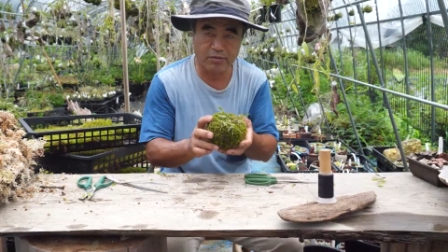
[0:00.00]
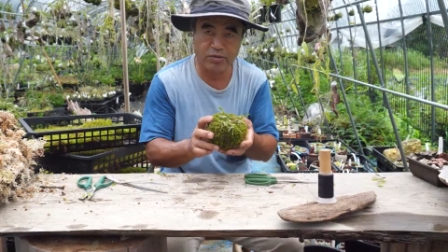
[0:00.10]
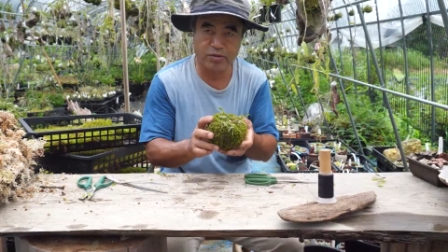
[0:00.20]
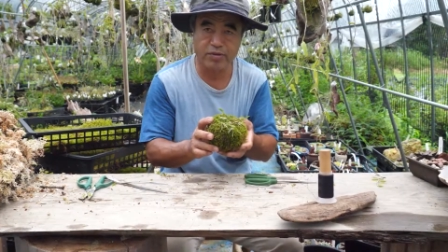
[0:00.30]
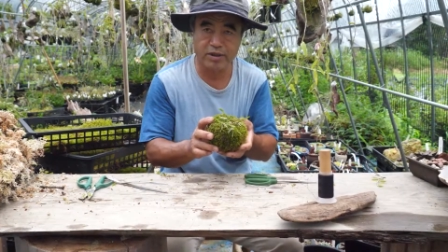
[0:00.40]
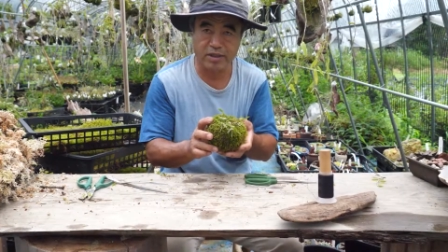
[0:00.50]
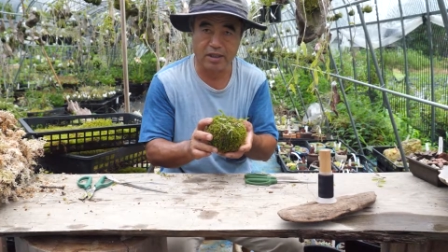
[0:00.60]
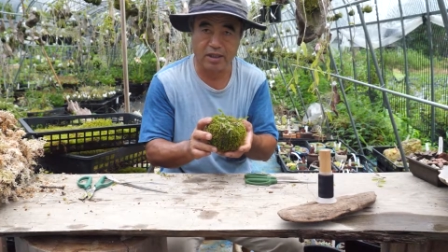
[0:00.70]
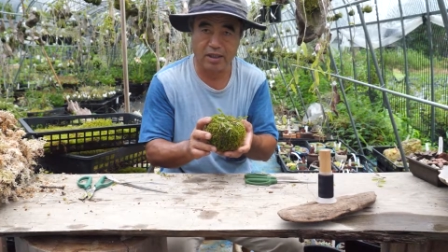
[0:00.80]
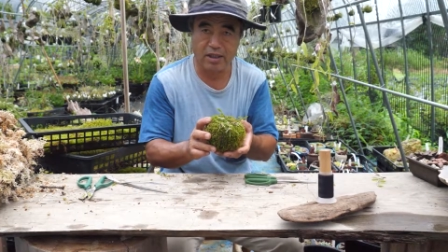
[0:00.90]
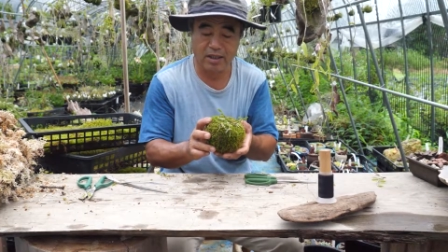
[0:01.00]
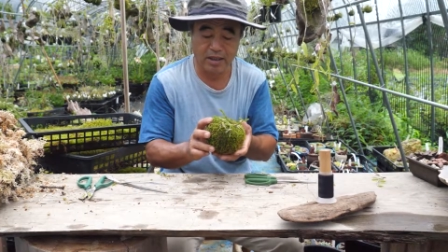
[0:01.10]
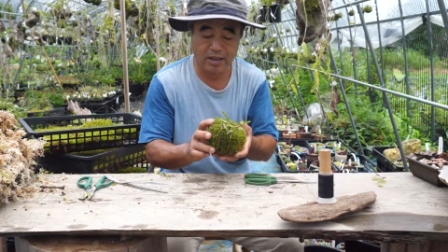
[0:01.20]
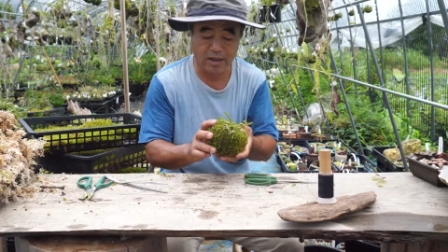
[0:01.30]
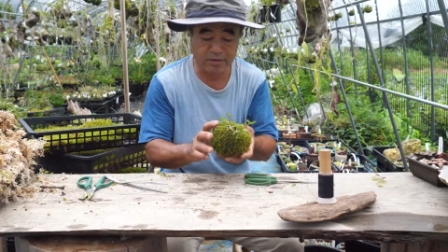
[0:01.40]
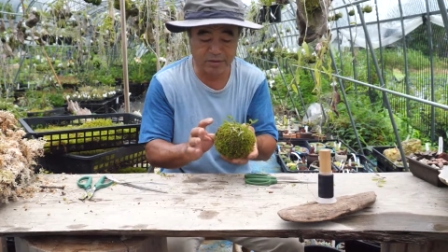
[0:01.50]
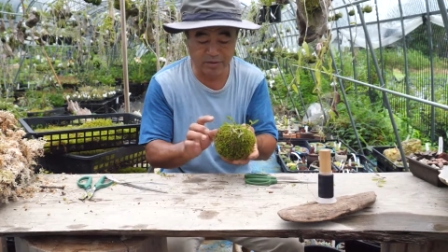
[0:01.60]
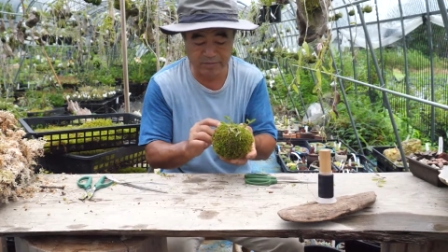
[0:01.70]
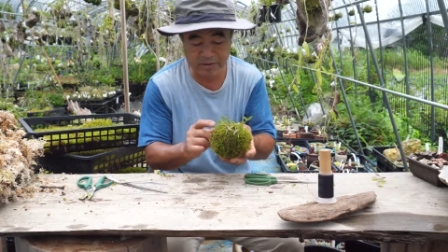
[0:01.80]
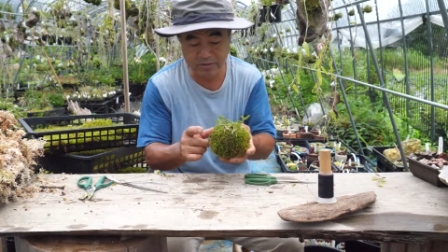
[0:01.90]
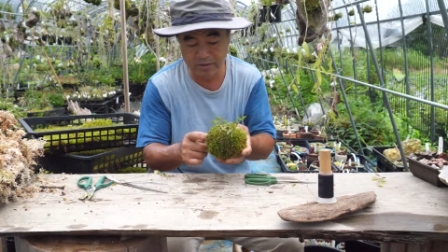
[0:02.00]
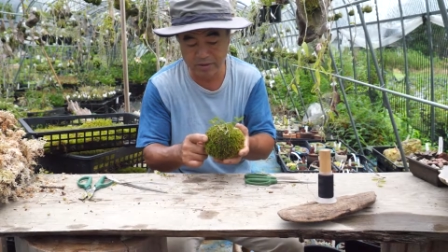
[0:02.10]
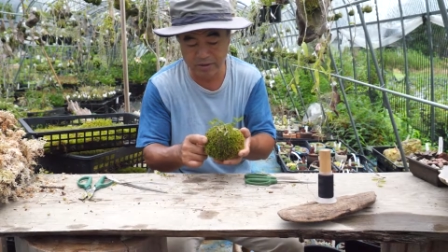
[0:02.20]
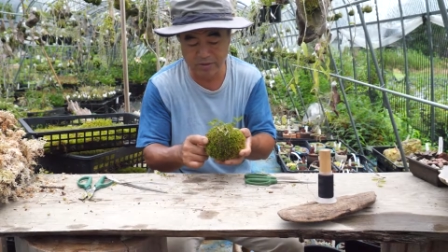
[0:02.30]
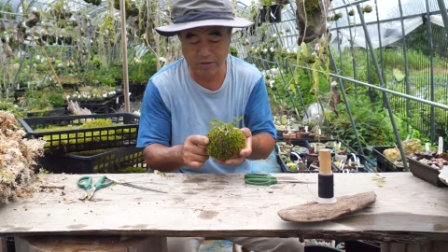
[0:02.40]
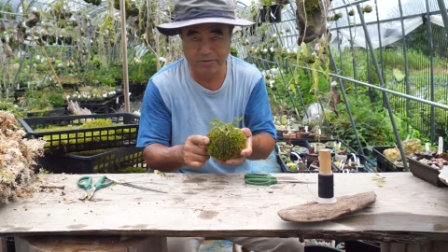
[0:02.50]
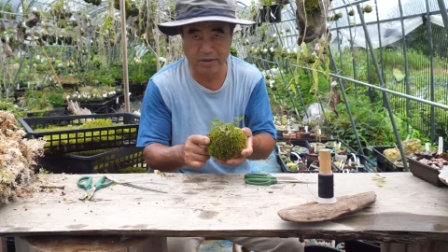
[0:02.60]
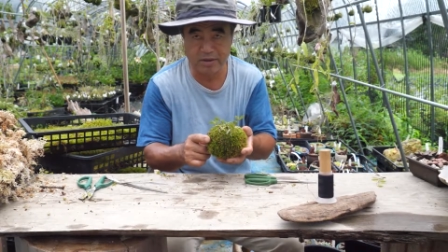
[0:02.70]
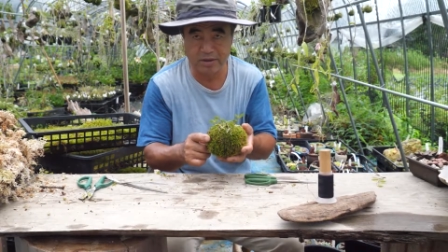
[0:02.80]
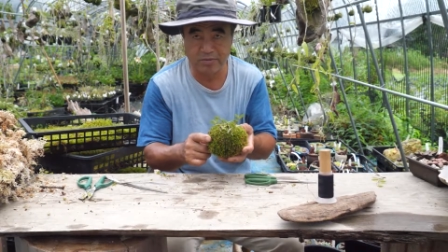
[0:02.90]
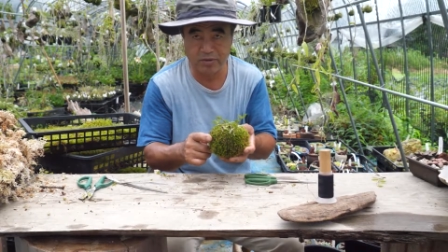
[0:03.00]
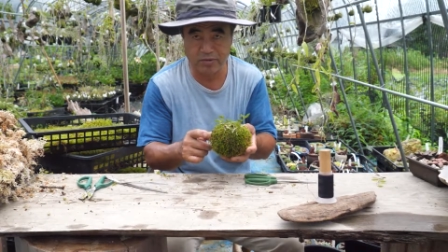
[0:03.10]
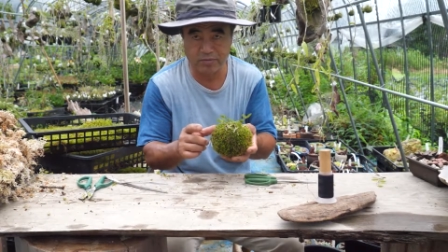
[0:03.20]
目標ですから、はい、ある程度今黒い糸が見えてても